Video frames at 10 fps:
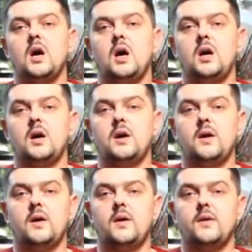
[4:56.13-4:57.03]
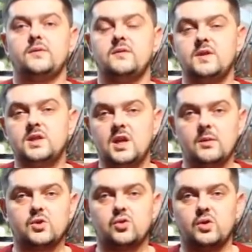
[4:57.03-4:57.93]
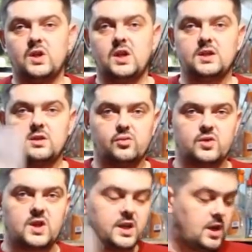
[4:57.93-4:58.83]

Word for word: Э, в связи с тем, что есть русская